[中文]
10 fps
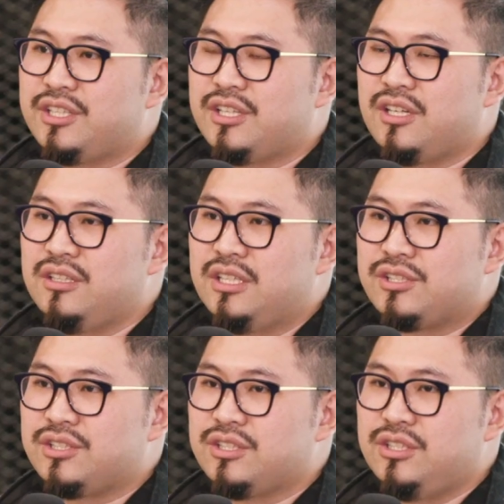呢，
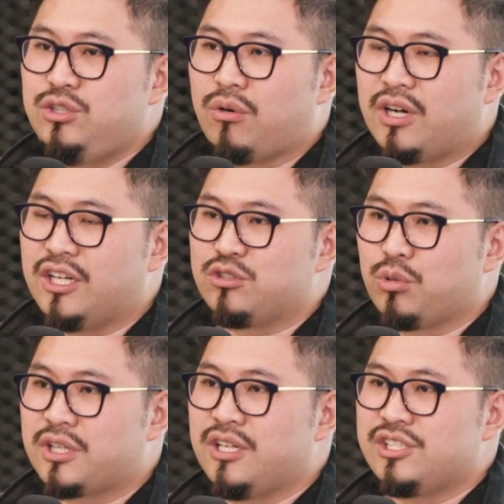其实用很
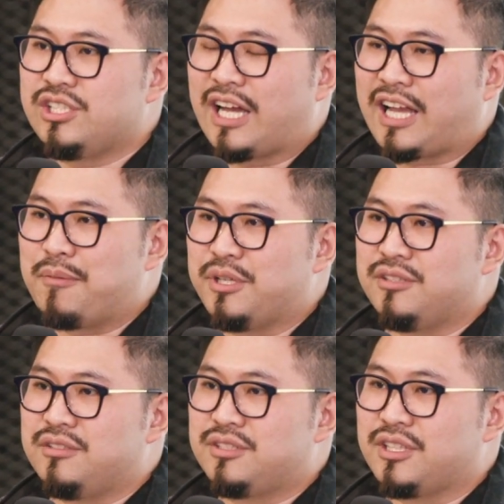多科技来改
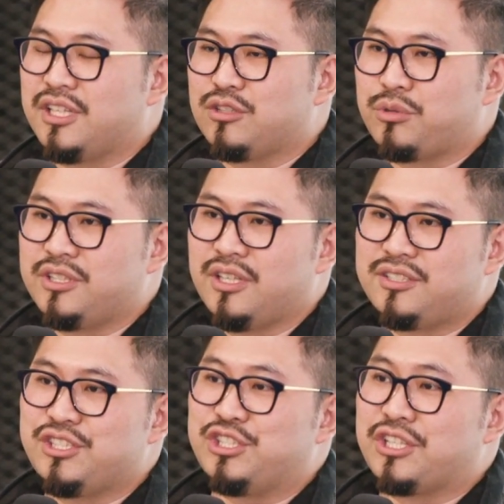变这个所谓的
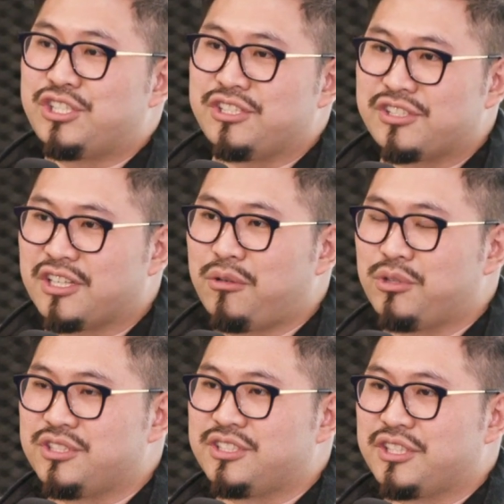自己的竞争，或
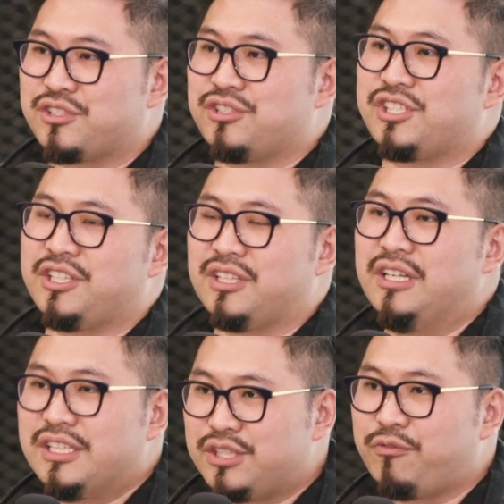者是这个世界的，
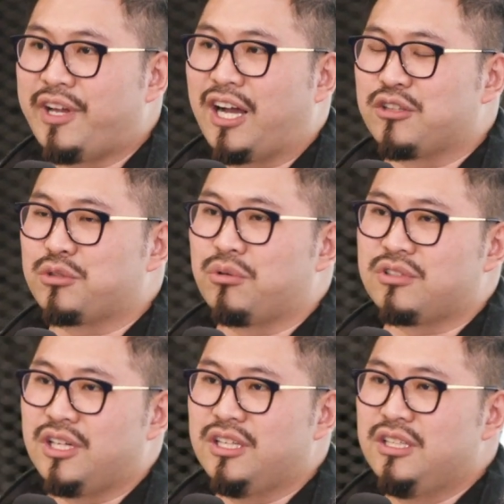其实非常多，
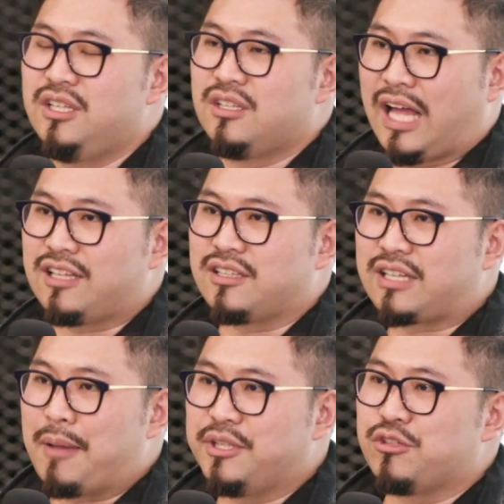而它的
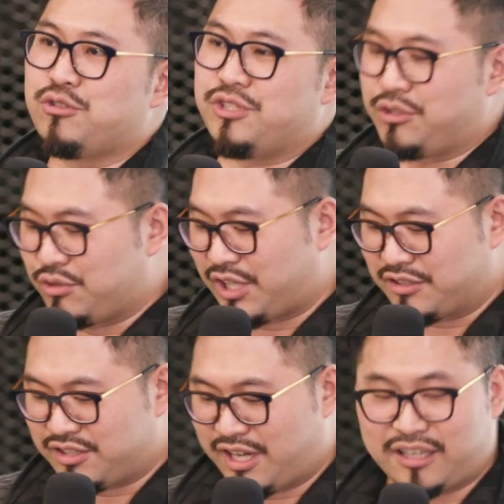改变的曲线就像
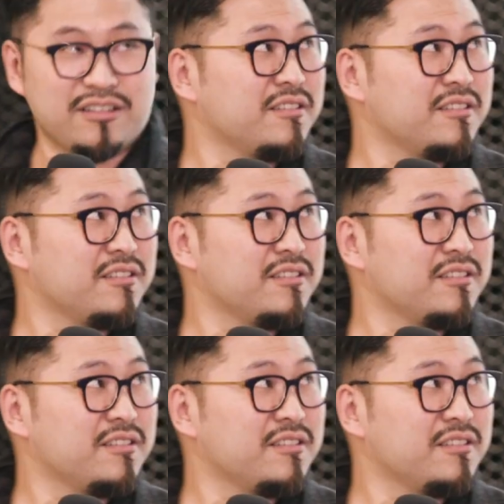这样。